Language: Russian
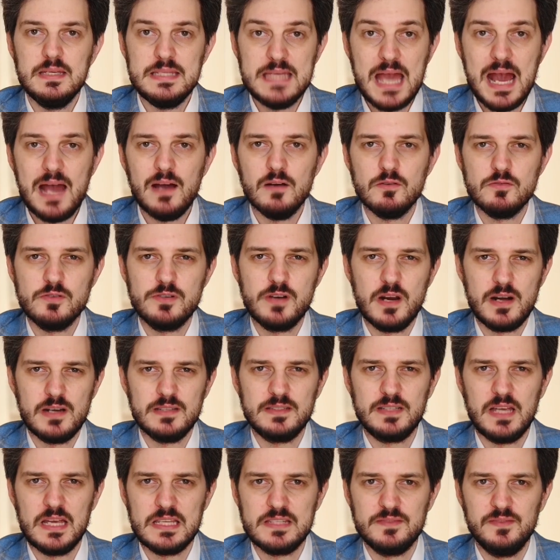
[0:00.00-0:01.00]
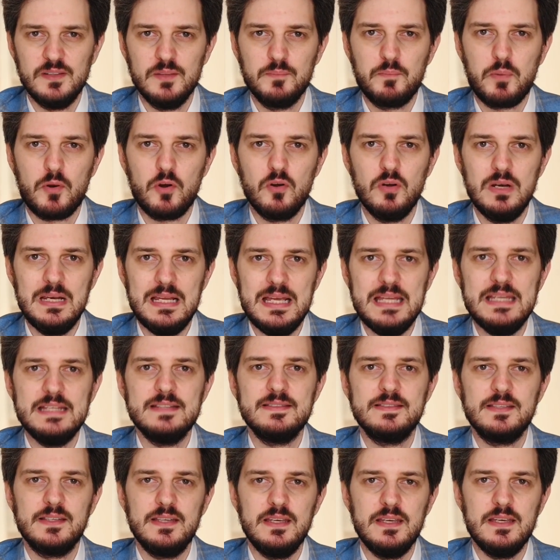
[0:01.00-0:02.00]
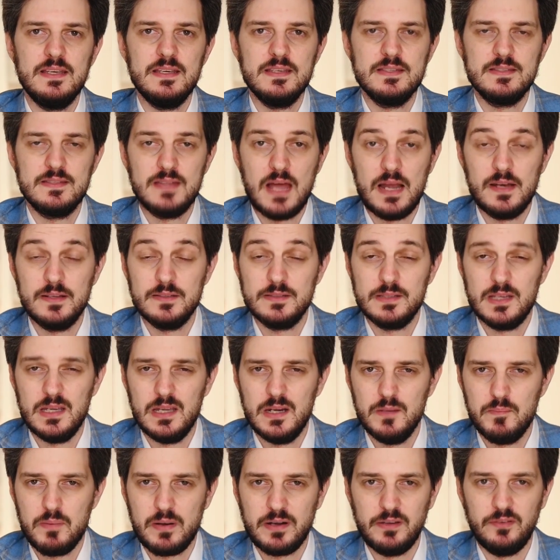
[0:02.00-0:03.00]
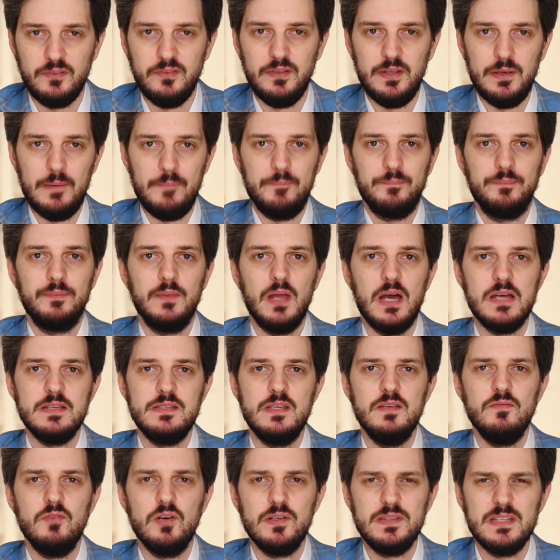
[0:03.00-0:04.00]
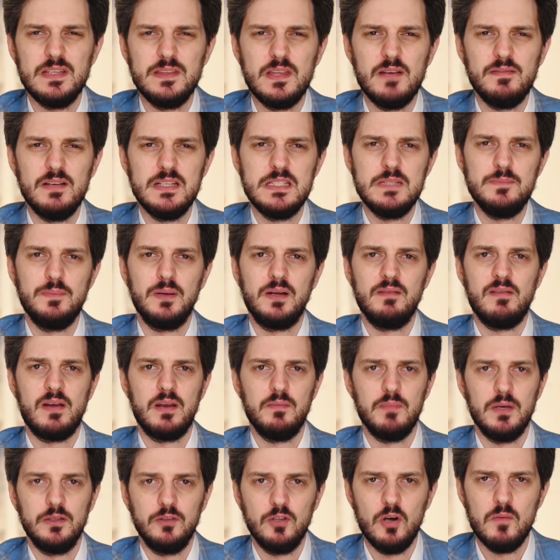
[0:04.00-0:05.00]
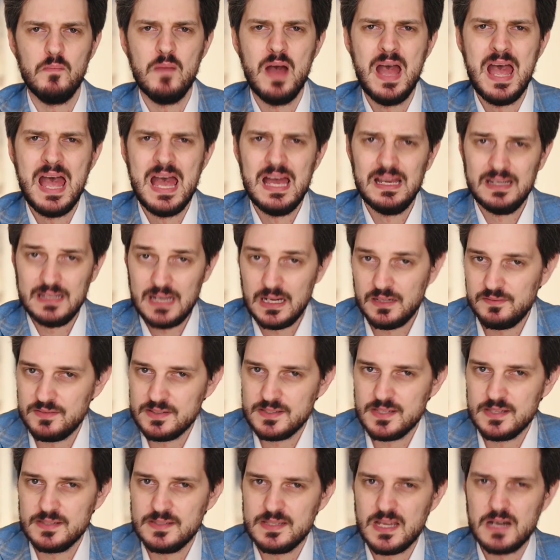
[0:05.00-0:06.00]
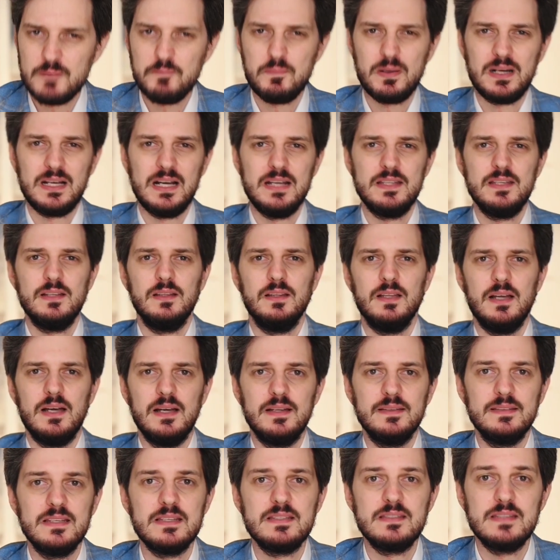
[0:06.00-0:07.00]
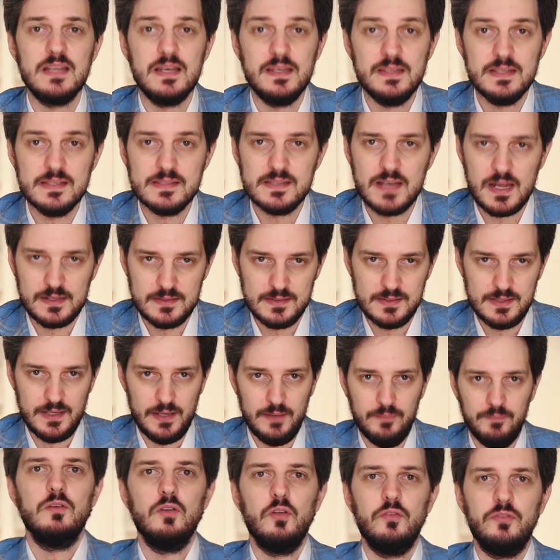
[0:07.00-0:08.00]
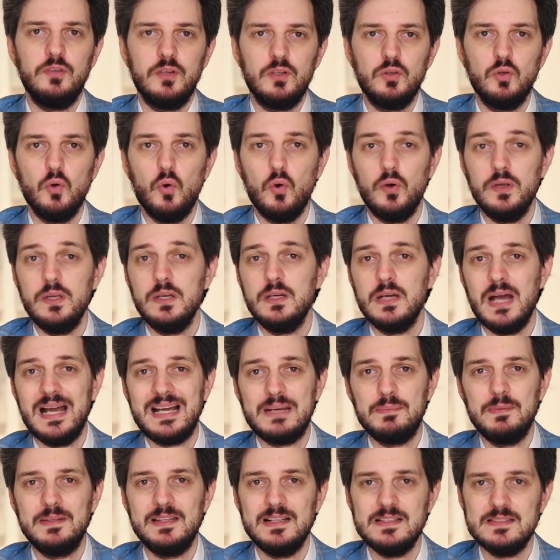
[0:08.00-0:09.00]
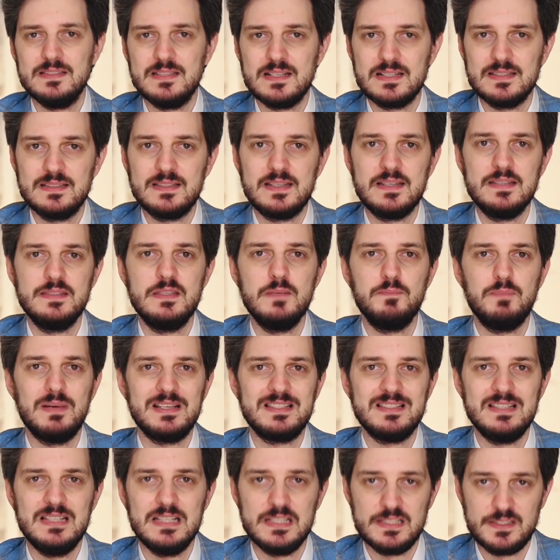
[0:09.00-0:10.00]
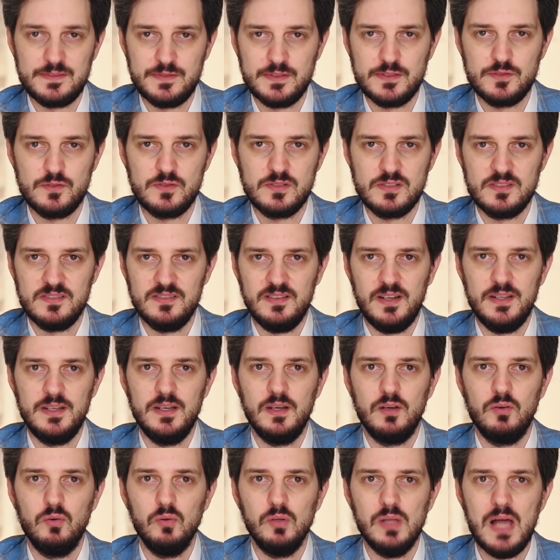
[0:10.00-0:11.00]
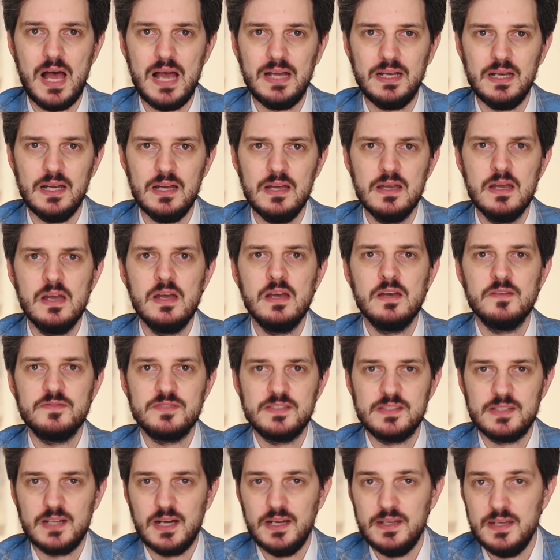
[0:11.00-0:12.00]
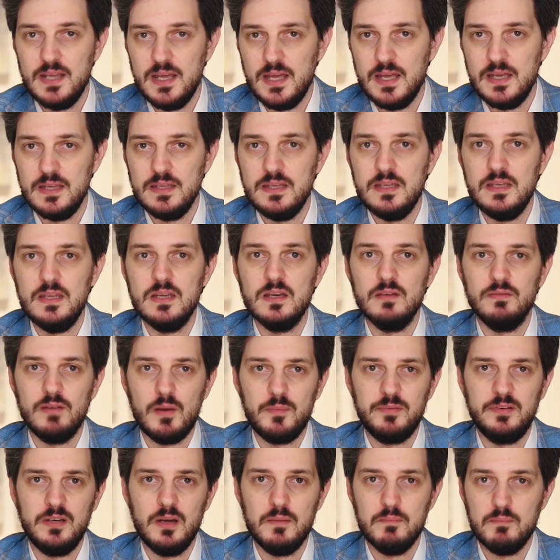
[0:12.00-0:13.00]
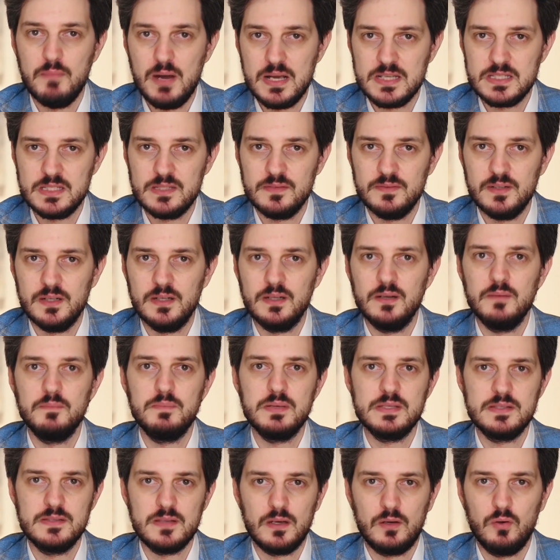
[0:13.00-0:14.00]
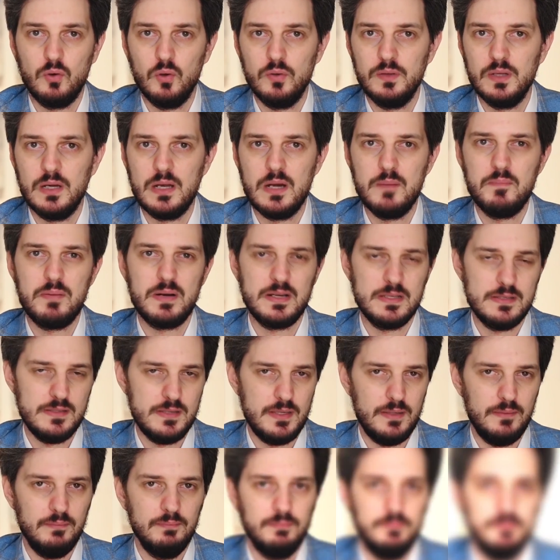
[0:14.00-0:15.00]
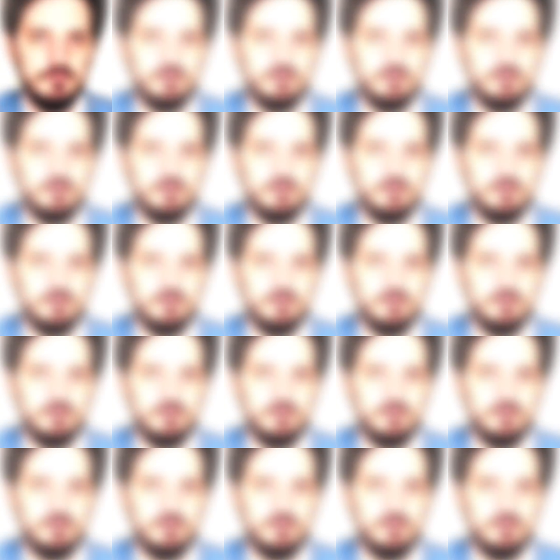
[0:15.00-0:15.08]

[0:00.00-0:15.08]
Я уже рассказывал про ленинские и сталинские репрессии. А сегодня давайте поговорим о том, как в СССР проходила десталинизация, то есть кто и как пытался разгрести последствия существования ГУЛАГа в стране и вообще массовых беззаконных репрессий.